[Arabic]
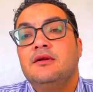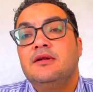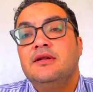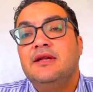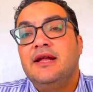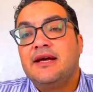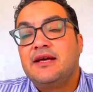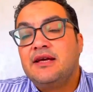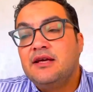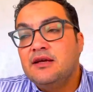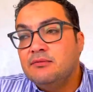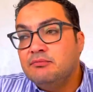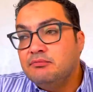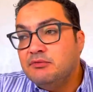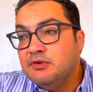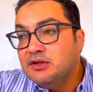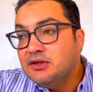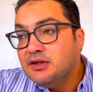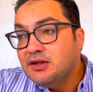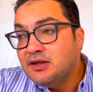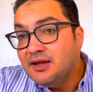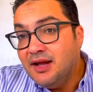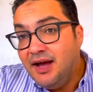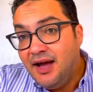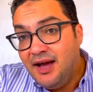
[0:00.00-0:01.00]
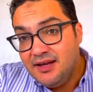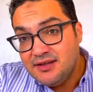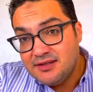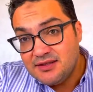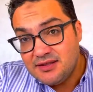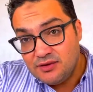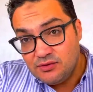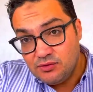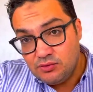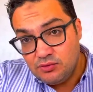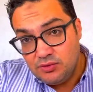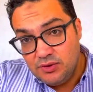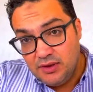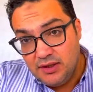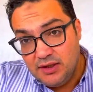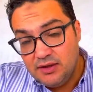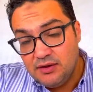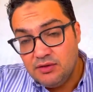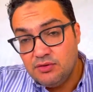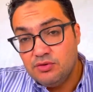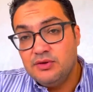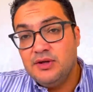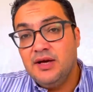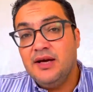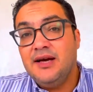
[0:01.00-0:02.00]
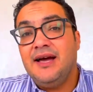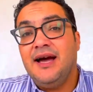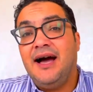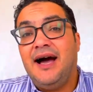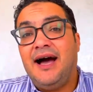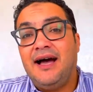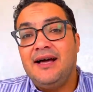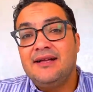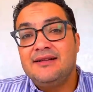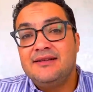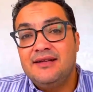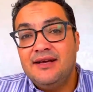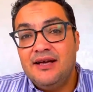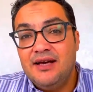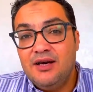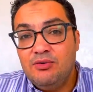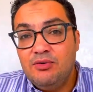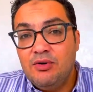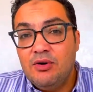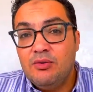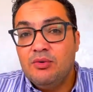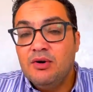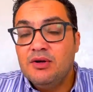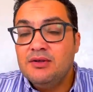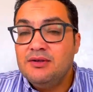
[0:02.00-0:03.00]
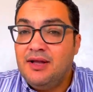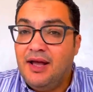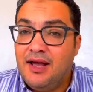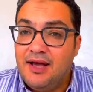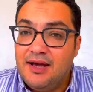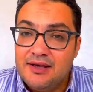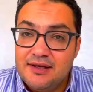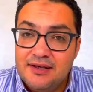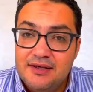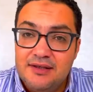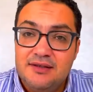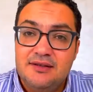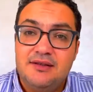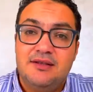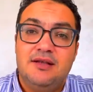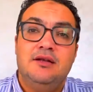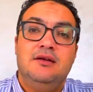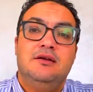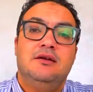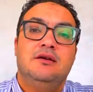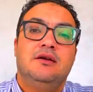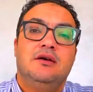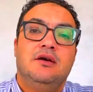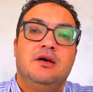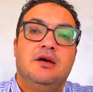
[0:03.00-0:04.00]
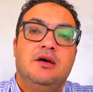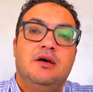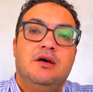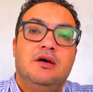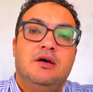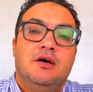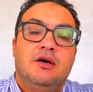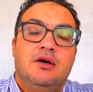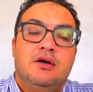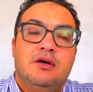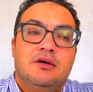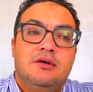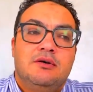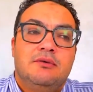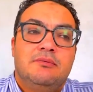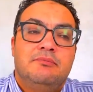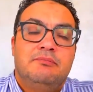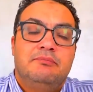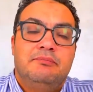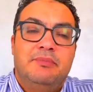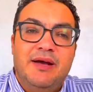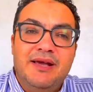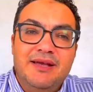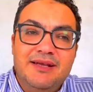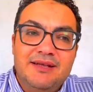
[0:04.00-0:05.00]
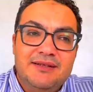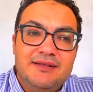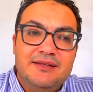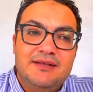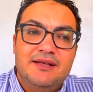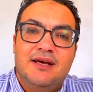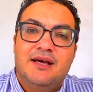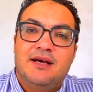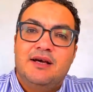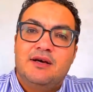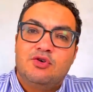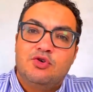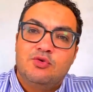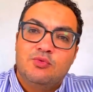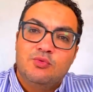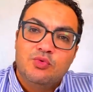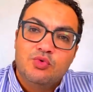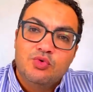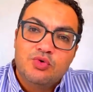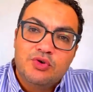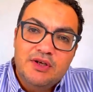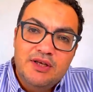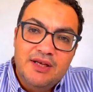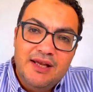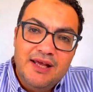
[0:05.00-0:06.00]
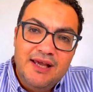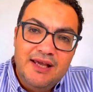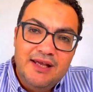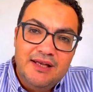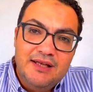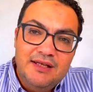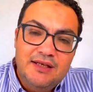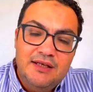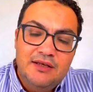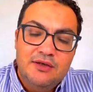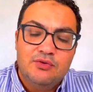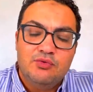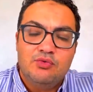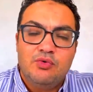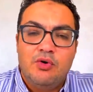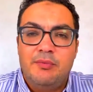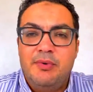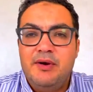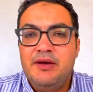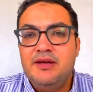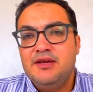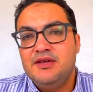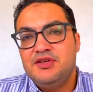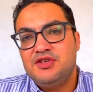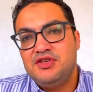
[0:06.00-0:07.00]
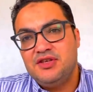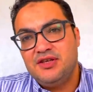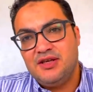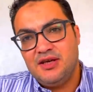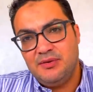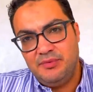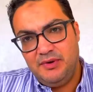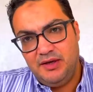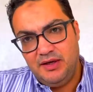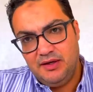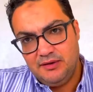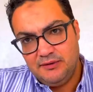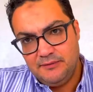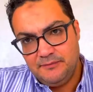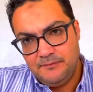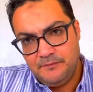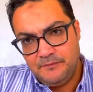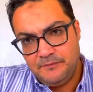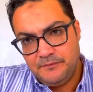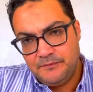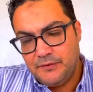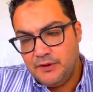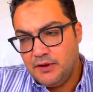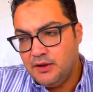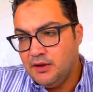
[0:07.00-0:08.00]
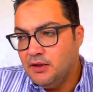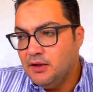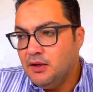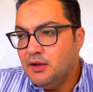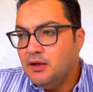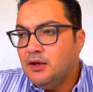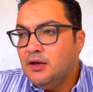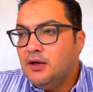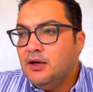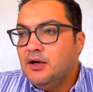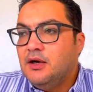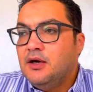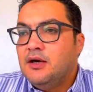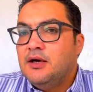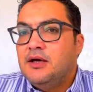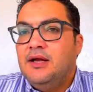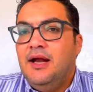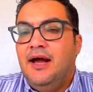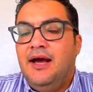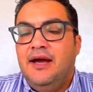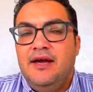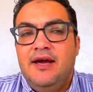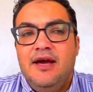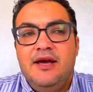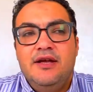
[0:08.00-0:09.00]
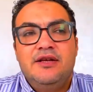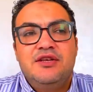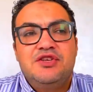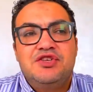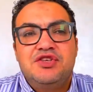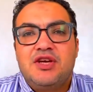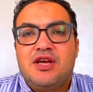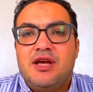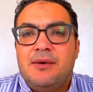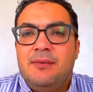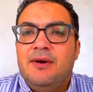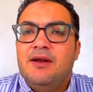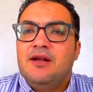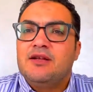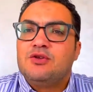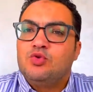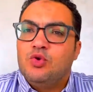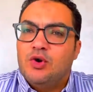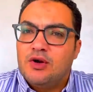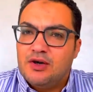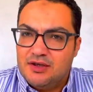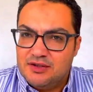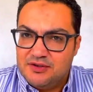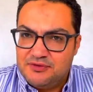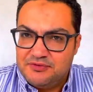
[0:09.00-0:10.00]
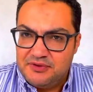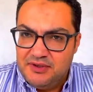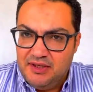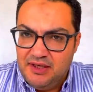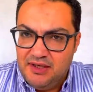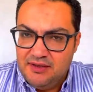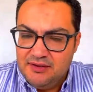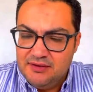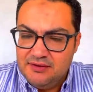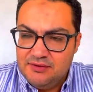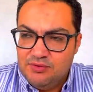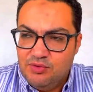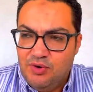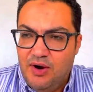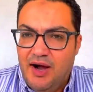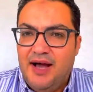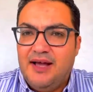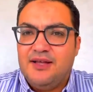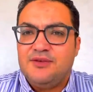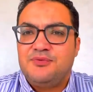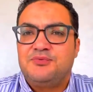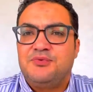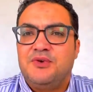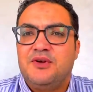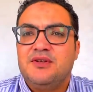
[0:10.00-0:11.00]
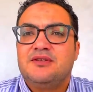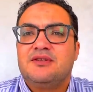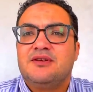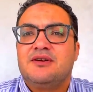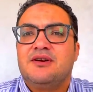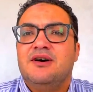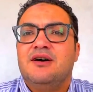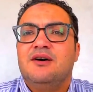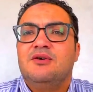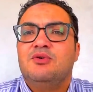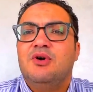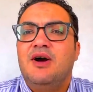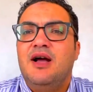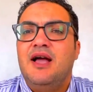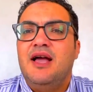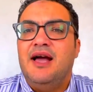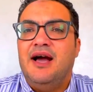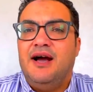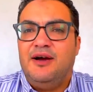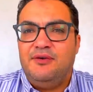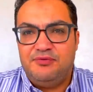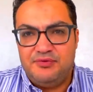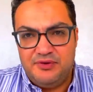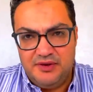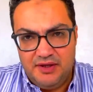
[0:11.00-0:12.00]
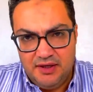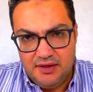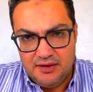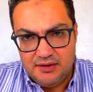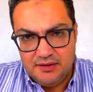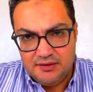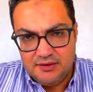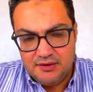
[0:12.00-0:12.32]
لكن من اللحظه الاولى هناك عداوه واضحه جدا بين جمهور الاهلي وبين شيكابالا الحقيقه ان شيكابالا اتورط فيها وقعد فتره واقع فيها